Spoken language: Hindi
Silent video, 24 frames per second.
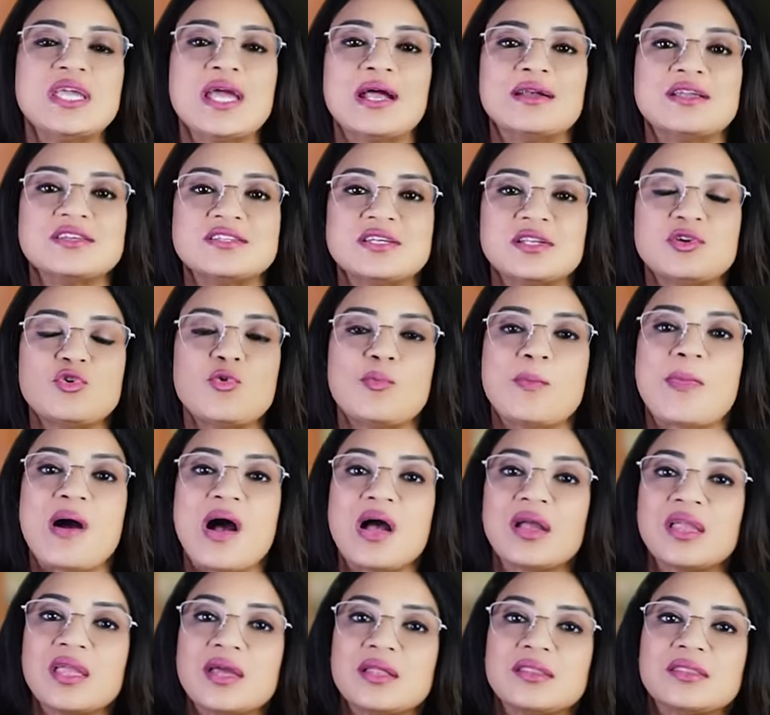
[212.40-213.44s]
डी एंटीजन है वो
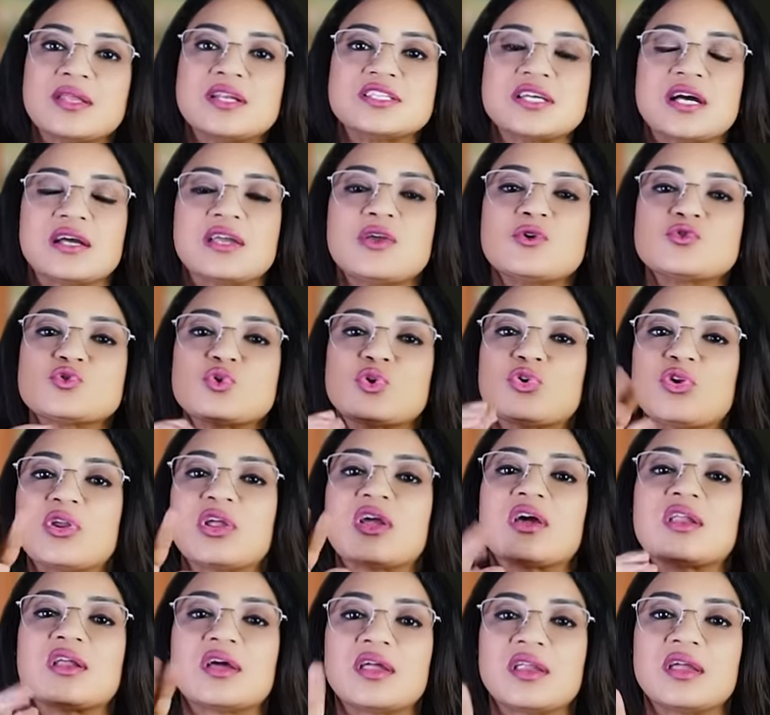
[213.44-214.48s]
माँ के अंदर जाके उसको
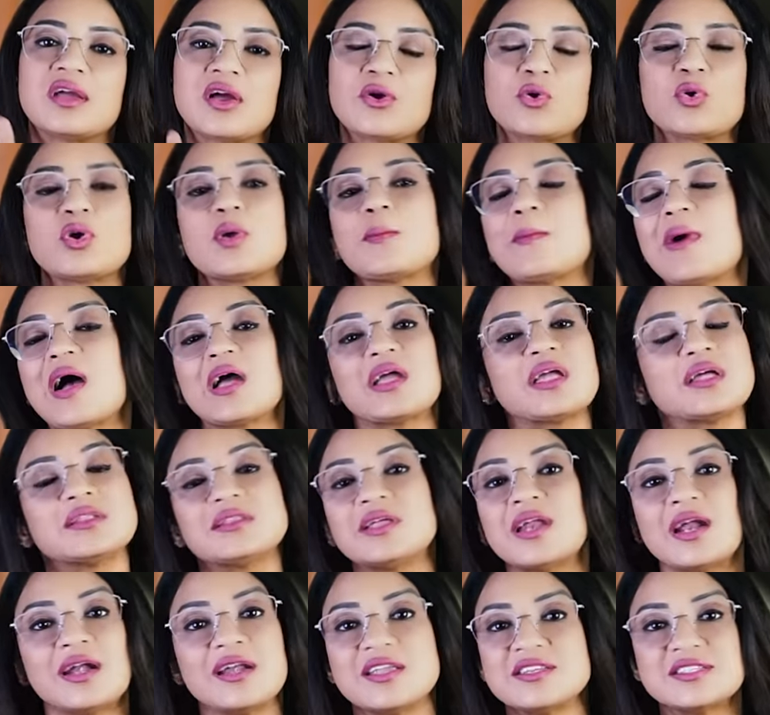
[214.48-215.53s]
ट्रिगर करेगा क्योंकि माँ के
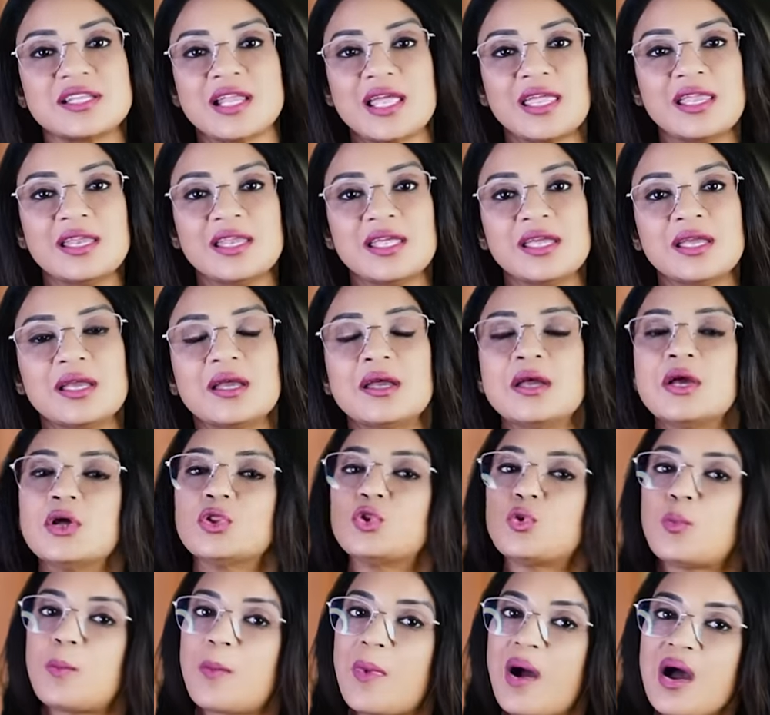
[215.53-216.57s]
अंदर एंटीजन है ही नहीं
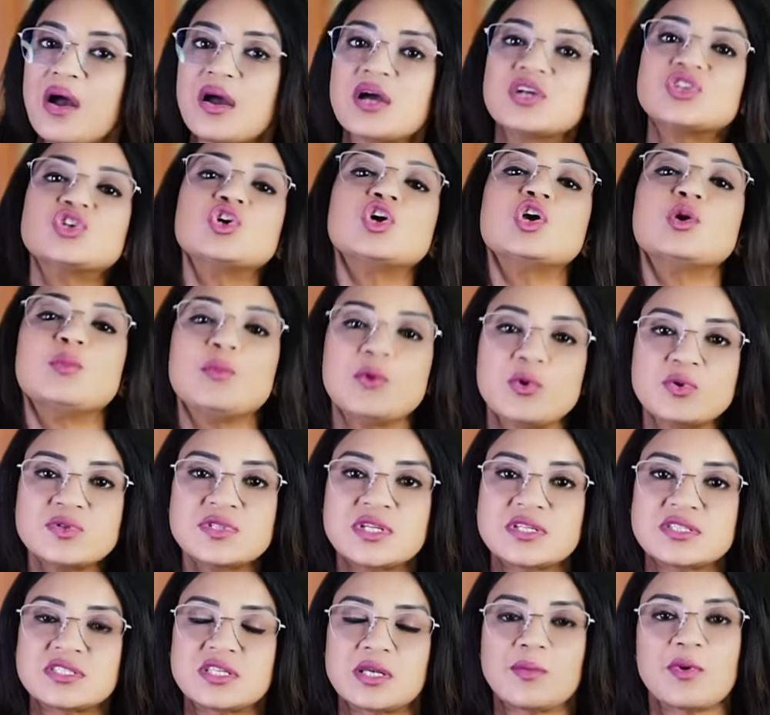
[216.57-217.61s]
तो माँ का जो इम्यून
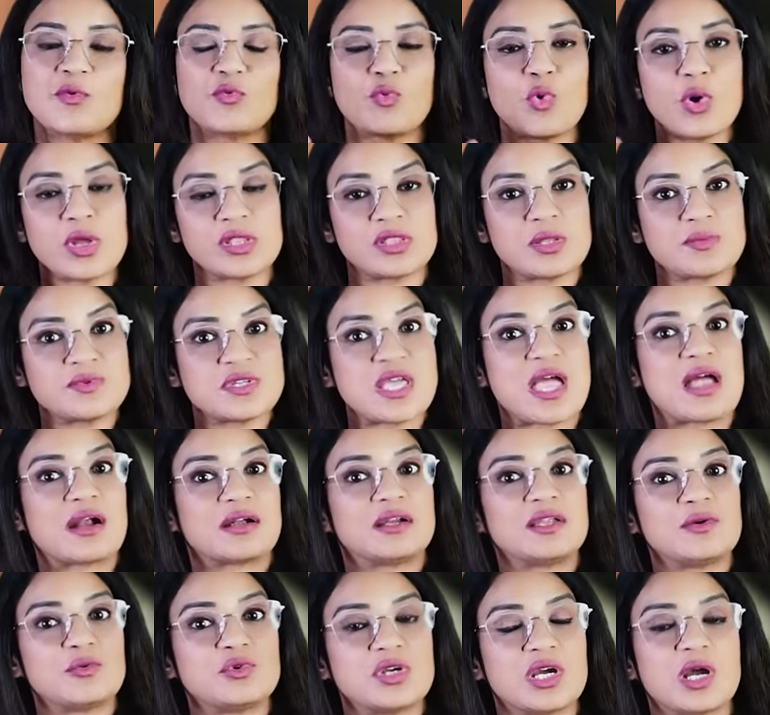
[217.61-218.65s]
सिस्टम है वो एकदम से
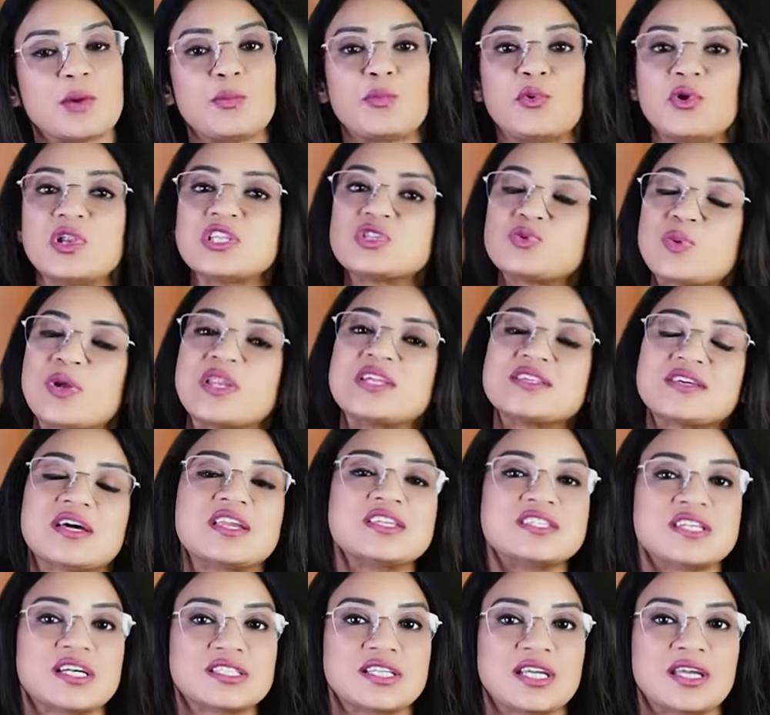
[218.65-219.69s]
एक्टिव हो जाएगा पुलिस वाले
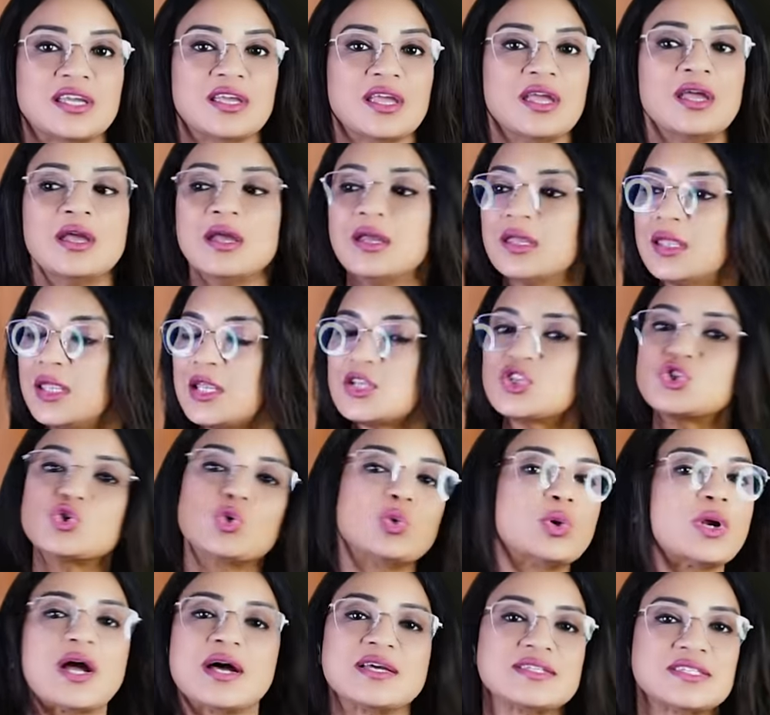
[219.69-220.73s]
सारे जग जाएंगे ये
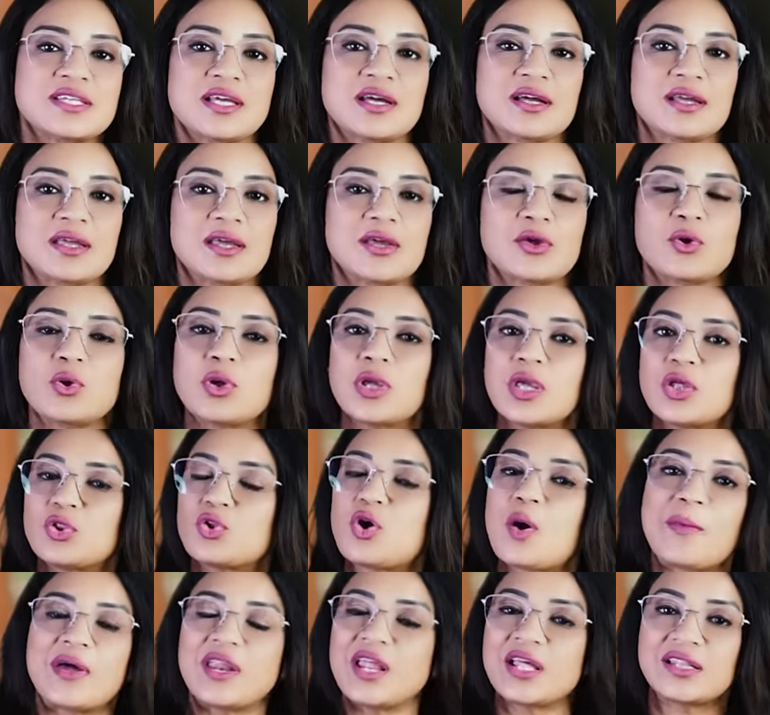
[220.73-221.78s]
चोर कहाँ से आ गया क्योंकि ये
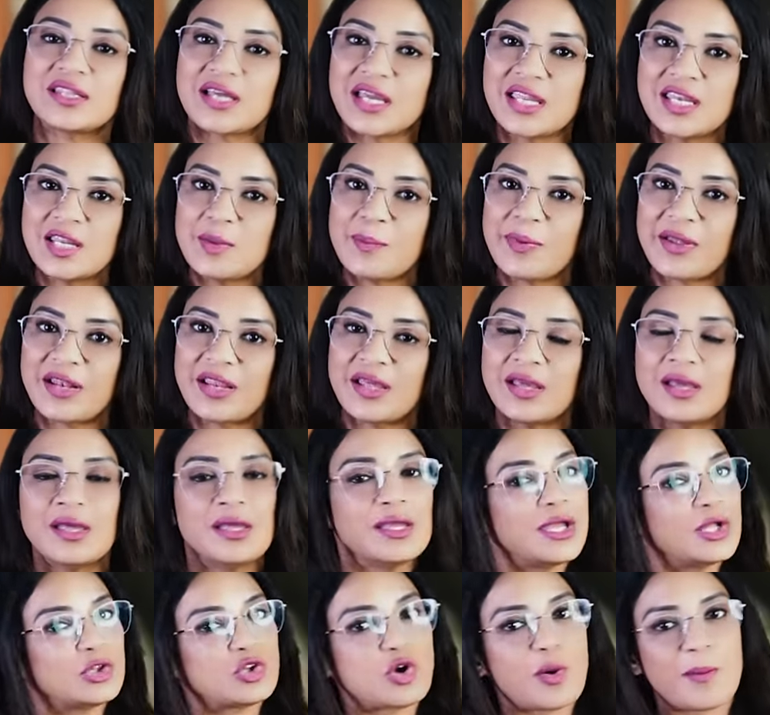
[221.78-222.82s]
तो हमारे यहाँ था ही नहीं पहले
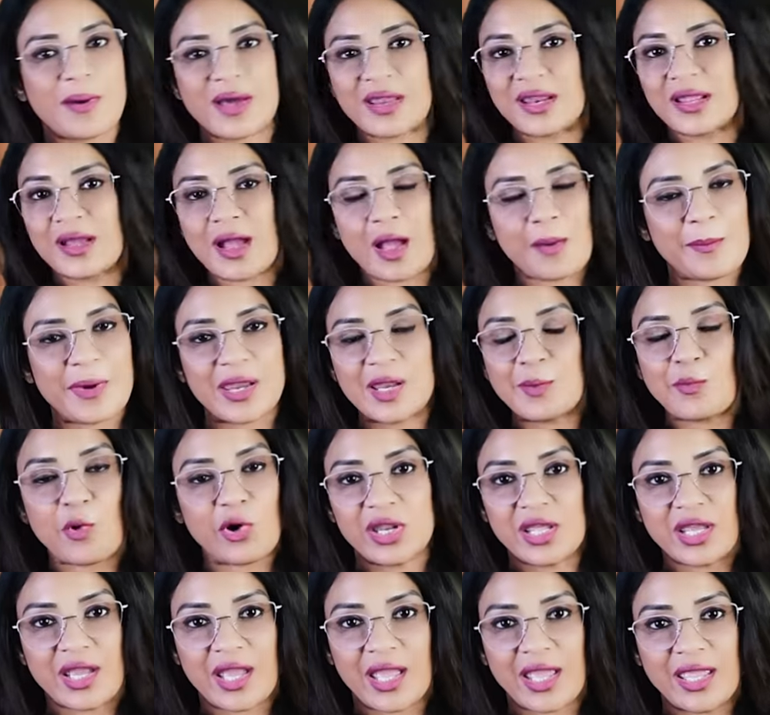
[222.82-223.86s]
ये तो हमारा हमारी
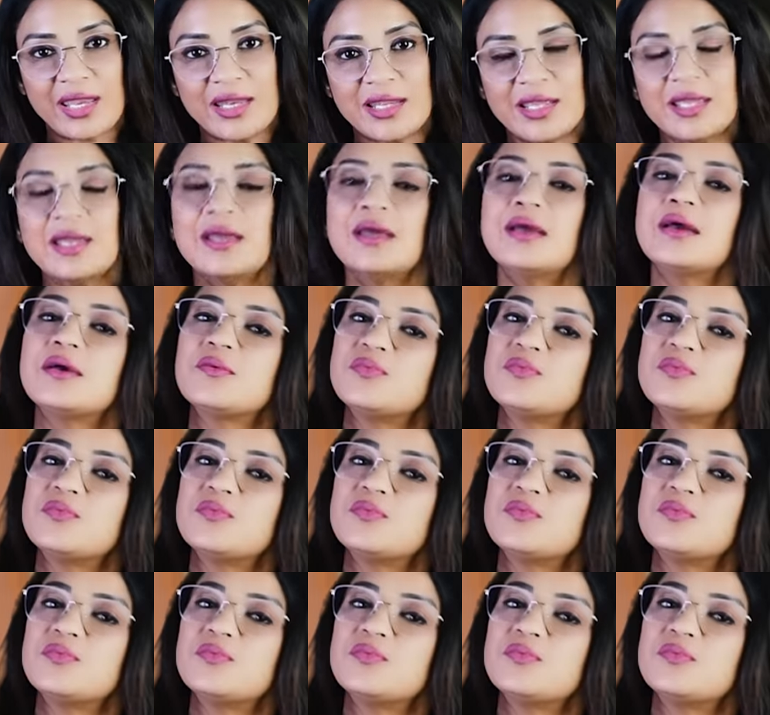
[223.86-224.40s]
बॉडी का है ही नहीं